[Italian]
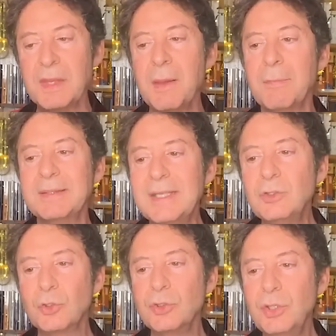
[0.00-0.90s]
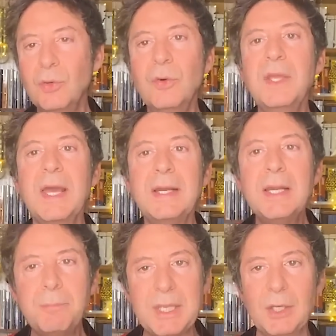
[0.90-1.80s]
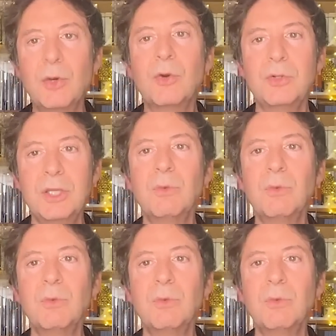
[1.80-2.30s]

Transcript: ma dentro di noi è l'epilogo di